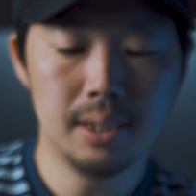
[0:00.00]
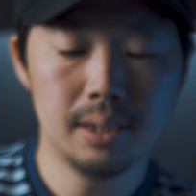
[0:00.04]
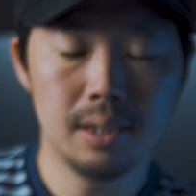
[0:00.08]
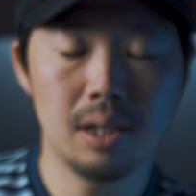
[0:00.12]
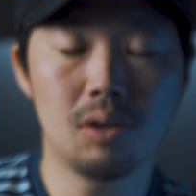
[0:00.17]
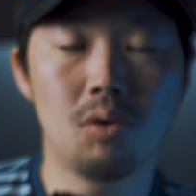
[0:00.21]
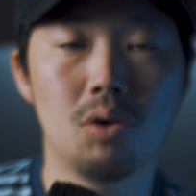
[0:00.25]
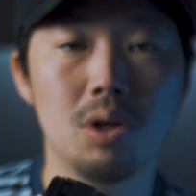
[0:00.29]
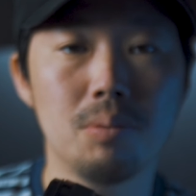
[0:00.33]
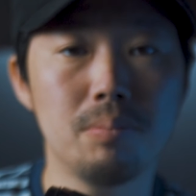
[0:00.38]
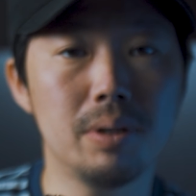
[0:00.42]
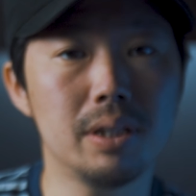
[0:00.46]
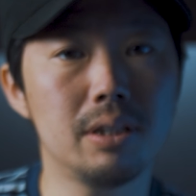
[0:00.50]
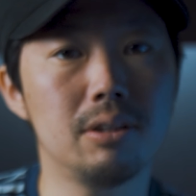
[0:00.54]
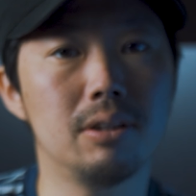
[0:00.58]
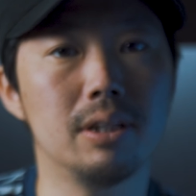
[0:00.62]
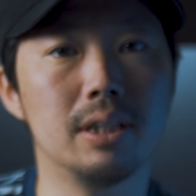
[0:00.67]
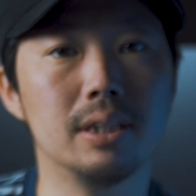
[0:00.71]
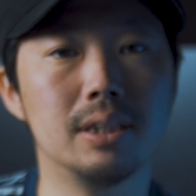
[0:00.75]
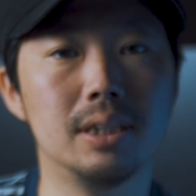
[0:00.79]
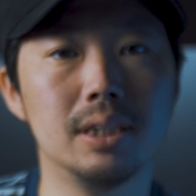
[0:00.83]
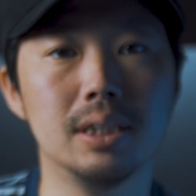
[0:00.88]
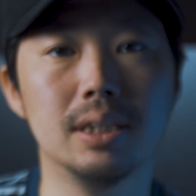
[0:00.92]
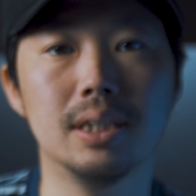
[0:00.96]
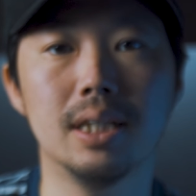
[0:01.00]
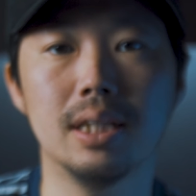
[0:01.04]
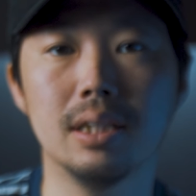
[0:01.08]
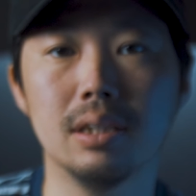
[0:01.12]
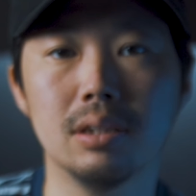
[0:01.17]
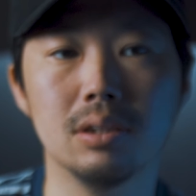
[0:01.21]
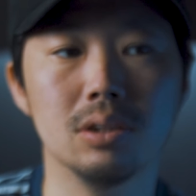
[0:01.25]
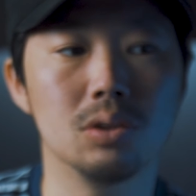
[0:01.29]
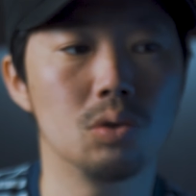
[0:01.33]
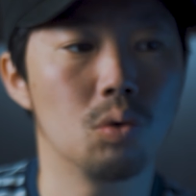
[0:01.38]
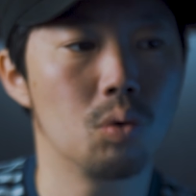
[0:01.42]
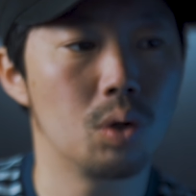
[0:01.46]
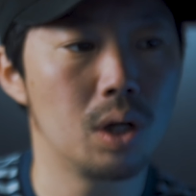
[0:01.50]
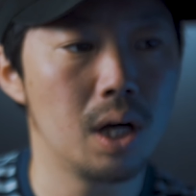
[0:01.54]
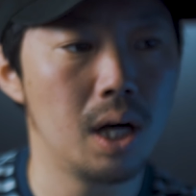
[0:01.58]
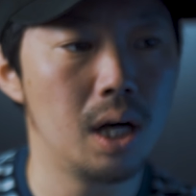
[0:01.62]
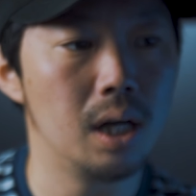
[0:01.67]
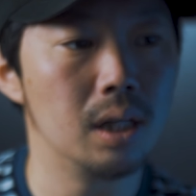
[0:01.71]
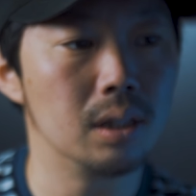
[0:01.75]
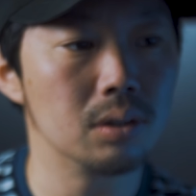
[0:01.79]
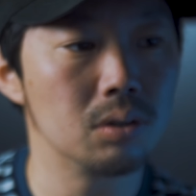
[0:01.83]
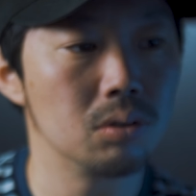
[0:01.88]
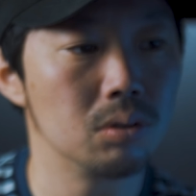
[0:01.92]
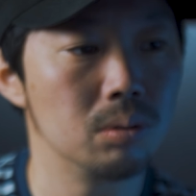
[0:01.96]
で、これまではね、G レンズと
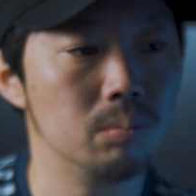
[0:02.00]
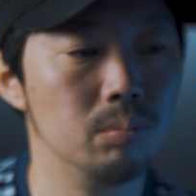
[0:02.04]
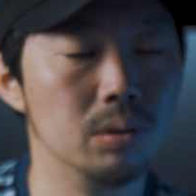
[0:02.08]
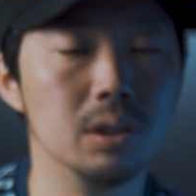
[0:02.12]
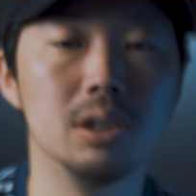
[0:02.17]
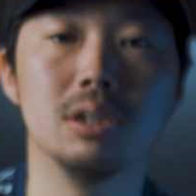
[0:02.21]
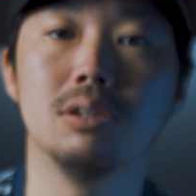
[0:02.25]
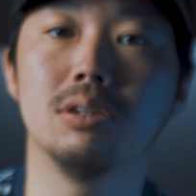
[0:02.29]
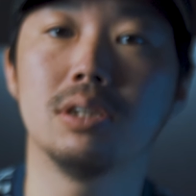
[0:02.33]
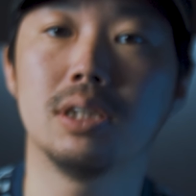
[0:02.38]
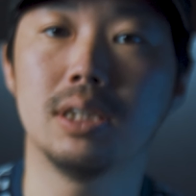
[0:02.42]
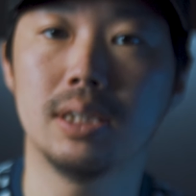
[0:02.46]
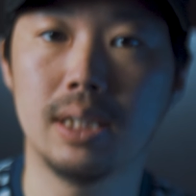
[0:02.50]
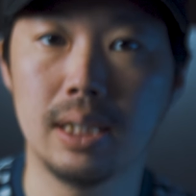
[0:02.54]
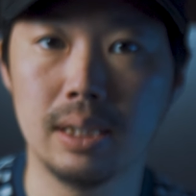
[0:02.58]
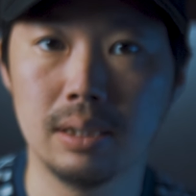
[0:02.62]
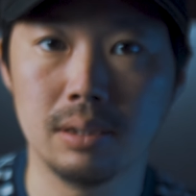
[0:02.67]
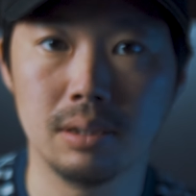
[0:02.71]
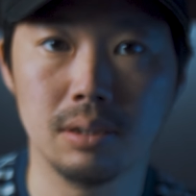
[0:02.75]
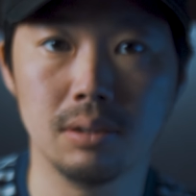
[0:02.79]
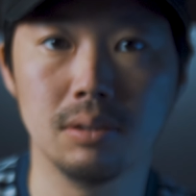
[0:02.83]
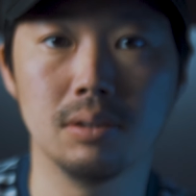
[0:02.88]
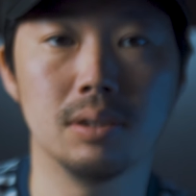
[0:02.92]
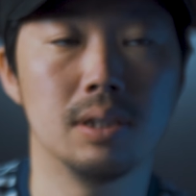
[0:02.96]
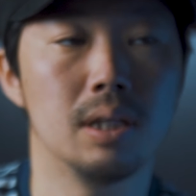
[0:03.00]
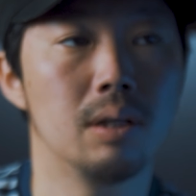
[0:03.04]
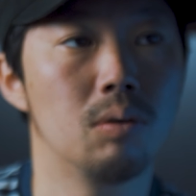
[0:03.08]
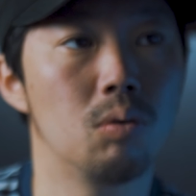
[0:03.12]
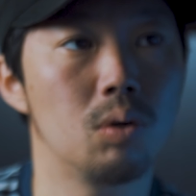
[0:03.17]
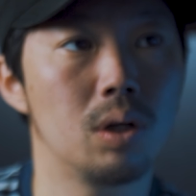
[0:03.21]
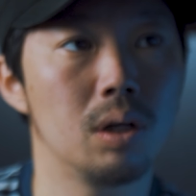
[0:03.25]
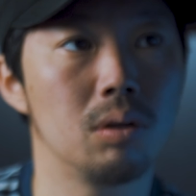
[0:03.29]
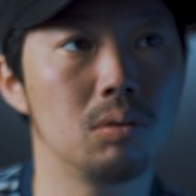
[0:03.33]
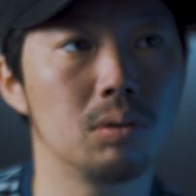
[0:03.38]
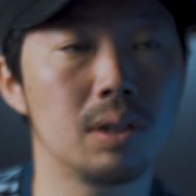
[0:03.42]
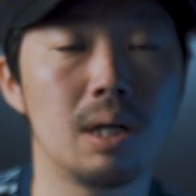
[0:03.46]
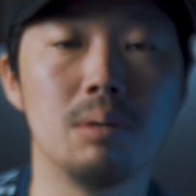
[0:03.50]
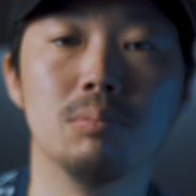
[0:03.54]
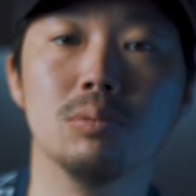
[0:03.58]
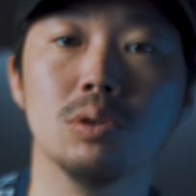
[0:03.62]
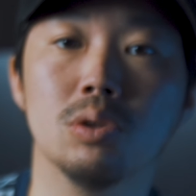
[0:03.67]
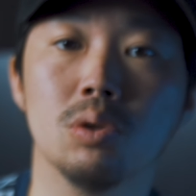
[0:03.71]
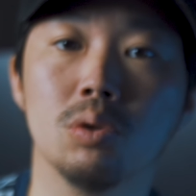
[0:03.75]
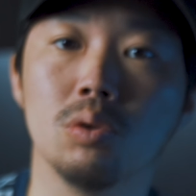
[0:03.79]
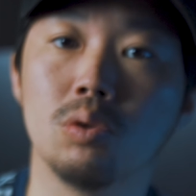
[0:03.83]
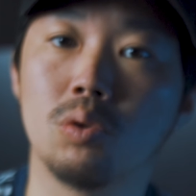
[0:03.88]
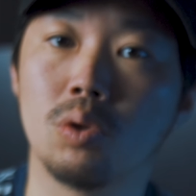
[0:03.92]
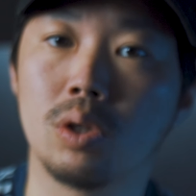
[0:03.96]
か、その無印レンズで、他の
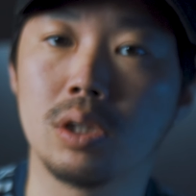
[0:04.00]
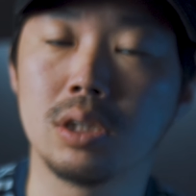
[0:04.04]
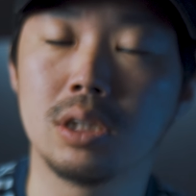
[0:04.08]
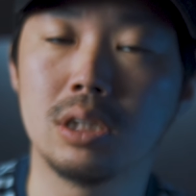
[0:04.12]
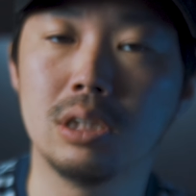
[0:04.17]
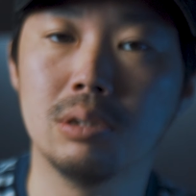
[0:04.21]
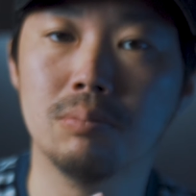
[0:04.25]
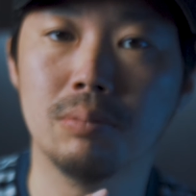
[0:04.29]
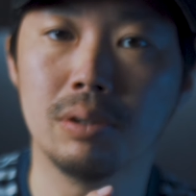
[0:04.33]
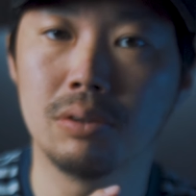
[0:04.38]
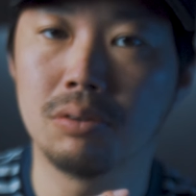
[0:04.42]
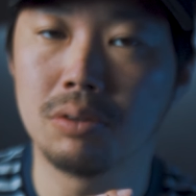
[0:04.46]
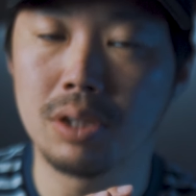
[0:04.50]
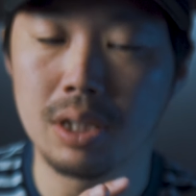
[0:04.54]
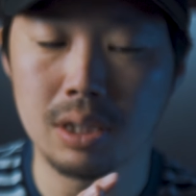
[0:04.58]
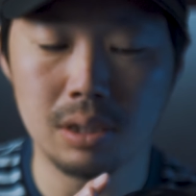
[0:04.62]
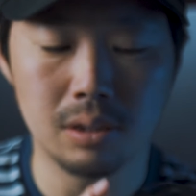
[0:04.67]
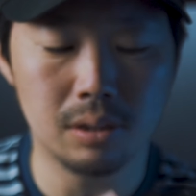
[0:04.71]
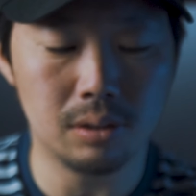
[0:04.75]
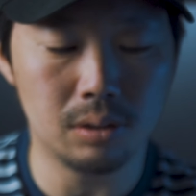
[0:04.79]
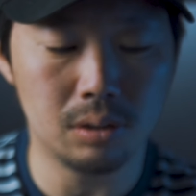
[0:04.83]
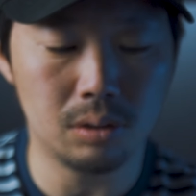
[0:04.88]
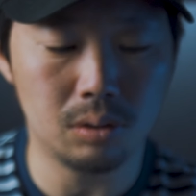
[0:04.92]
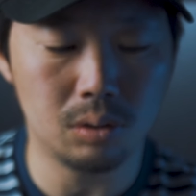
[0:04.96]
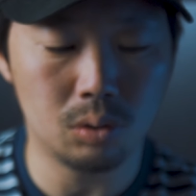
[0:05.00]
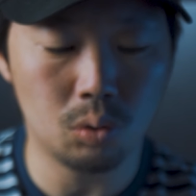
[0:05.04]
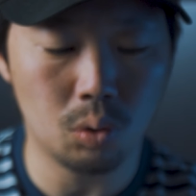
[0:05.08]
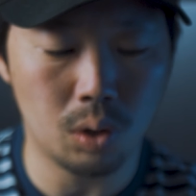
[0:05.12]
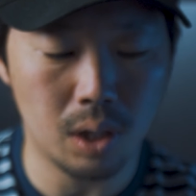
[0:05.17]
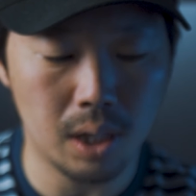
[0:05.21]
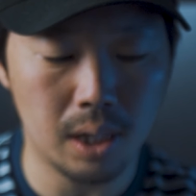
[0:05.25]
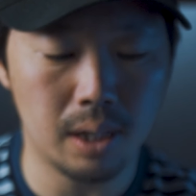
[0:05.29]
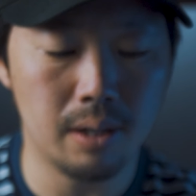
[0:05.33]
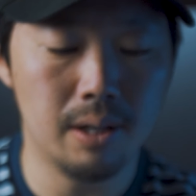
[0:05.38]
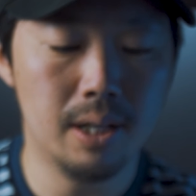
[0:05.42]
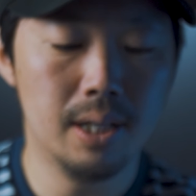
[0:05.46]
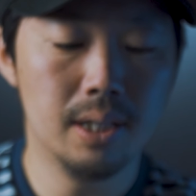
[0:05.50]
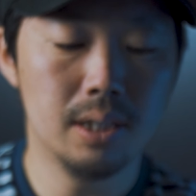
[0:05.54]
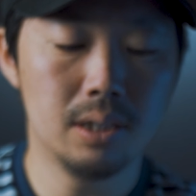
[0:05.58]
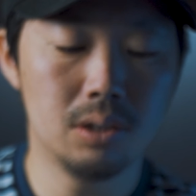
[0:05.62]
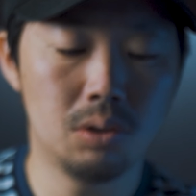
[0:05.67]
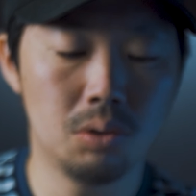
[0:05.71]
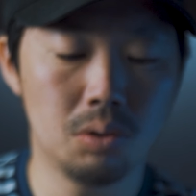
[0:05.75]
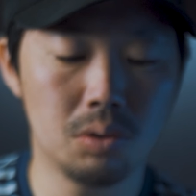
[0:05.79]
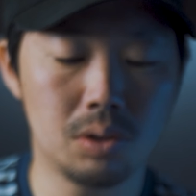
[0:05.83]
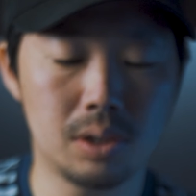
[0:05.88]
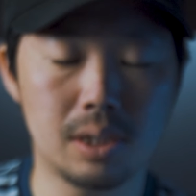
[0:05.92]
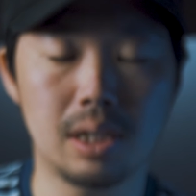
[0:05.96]
タムロンとかシグマのレンズとか、
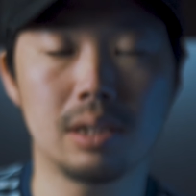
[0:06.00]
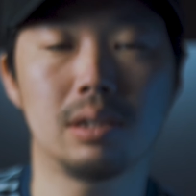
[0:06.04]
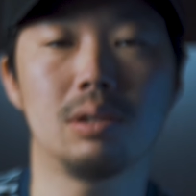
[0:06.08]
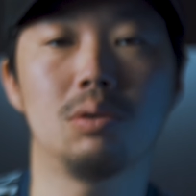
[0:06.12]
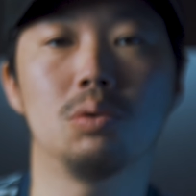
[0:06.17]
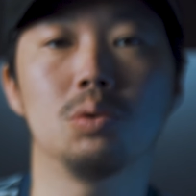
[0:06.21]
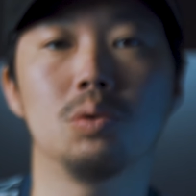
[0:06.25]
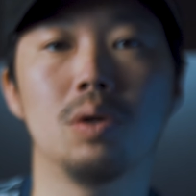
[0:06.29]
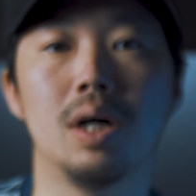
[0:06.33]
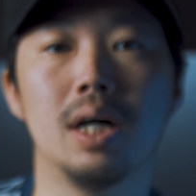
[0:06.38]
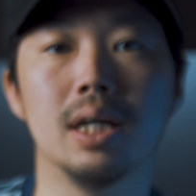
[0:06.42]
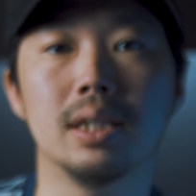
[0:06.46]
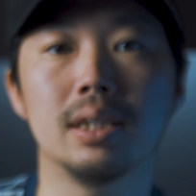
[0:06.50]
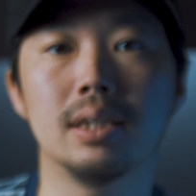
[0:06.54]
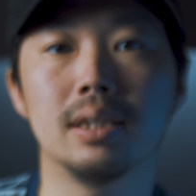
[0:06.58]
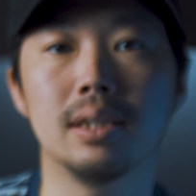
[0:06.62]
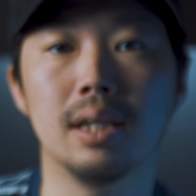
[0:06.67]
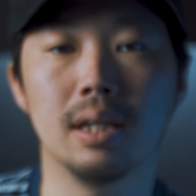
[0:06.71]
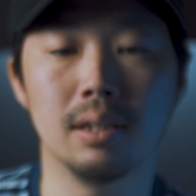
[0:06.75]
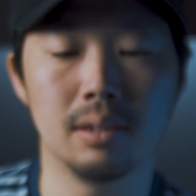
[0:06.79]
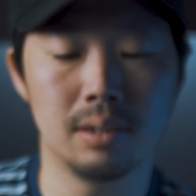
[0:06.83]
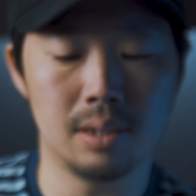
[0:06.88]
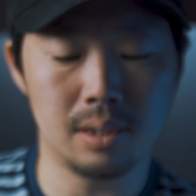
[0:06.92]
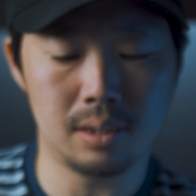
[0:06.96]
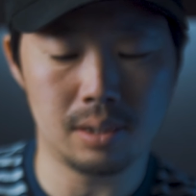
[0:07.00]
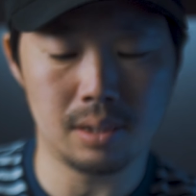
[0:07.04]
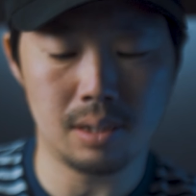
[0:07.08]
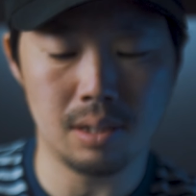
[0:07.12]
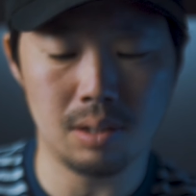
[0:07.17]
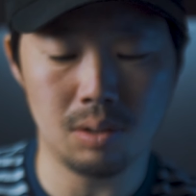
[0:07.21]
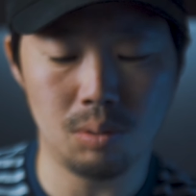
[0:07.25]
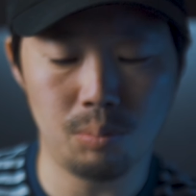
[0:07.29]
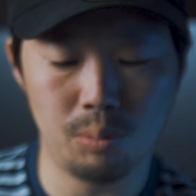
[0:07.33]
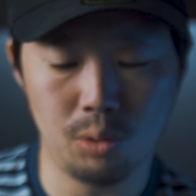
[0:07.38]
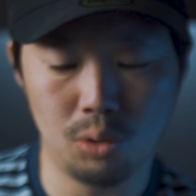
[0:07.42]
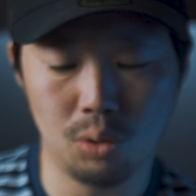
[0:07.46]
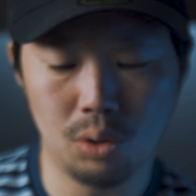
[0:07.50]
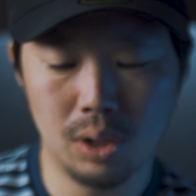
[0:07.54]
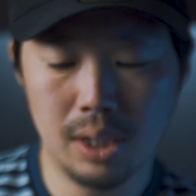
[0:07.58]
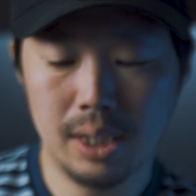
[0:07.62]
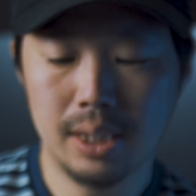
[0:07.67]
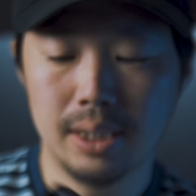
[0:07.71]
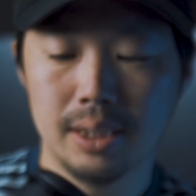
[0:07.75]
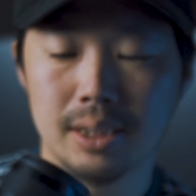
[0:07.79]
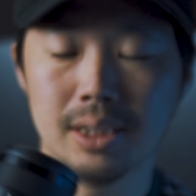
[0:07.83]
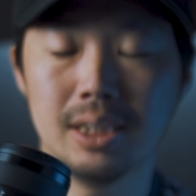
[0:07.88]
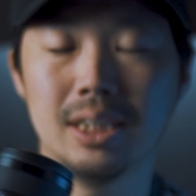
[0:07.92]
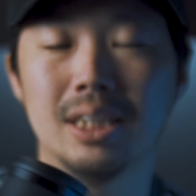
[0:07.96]
いろいろ使ったことあったんですけれども、
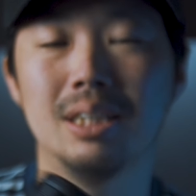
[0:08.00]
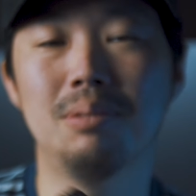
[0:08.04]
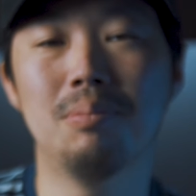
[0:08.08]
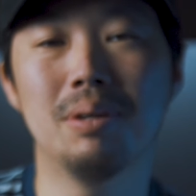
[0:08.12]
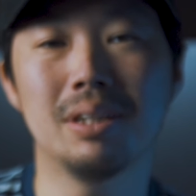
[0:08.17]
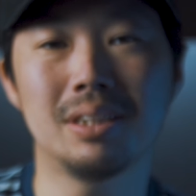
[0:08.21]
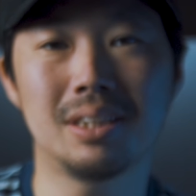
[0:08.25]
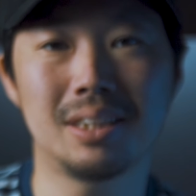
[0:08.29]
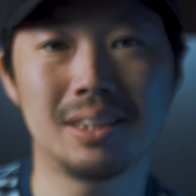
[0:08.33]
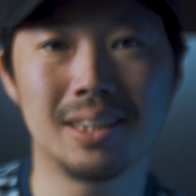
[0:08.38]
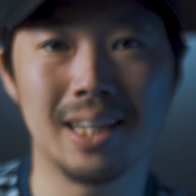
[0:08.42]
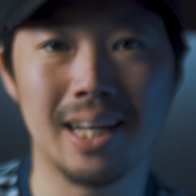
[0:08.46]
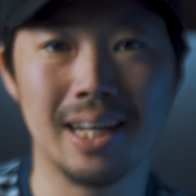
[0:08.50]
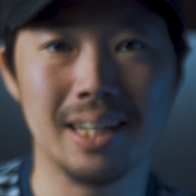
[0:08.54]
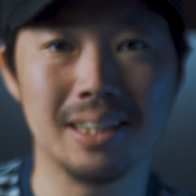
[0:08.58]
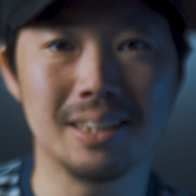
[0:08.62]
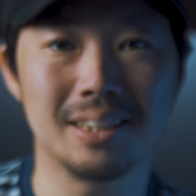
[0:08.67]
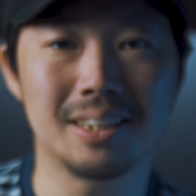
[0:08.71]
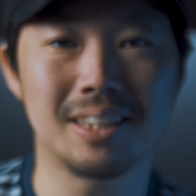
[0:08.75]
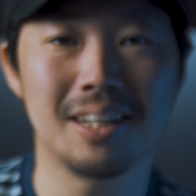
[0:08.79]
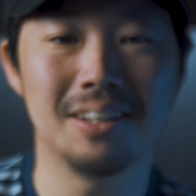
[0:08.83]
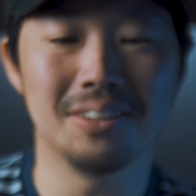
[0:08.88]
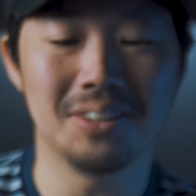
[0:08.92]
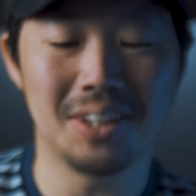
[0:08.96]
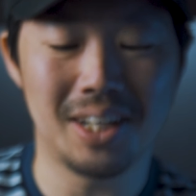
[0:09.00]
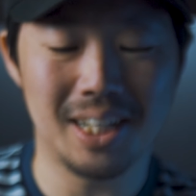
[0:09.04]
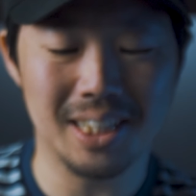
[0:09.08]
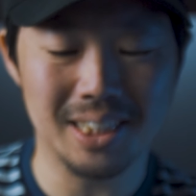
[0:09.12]
G マスター使うの